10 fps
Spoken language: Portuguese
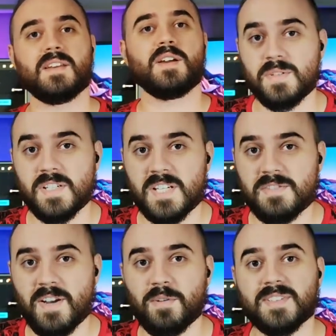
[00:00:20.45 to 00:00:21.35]
Hoje a gente
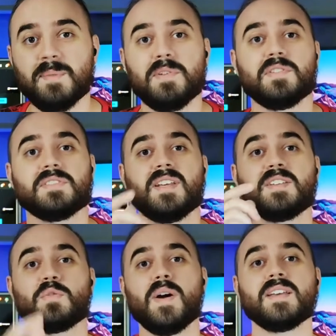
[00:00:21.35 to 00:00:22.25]
vai contar para
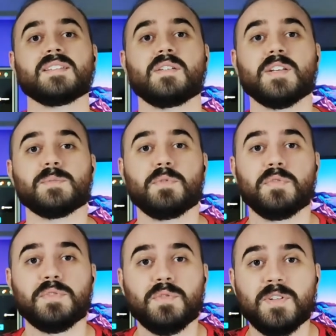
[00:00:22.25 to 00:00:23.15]
vocês quais são as
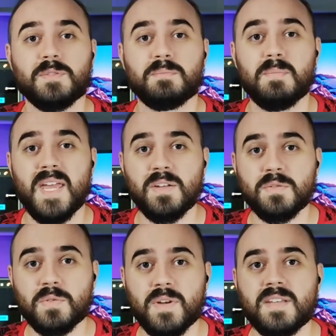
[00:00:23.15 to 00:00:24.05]
profissões
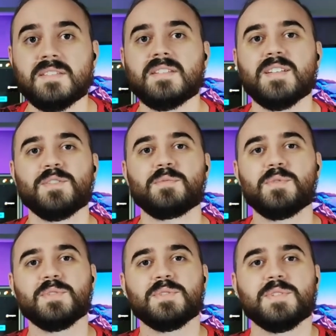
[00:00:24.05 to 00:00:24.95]
menos conhecidas no
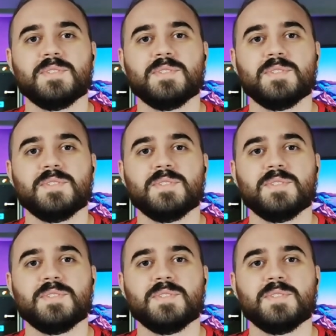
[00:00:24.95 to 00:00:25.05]
mundo.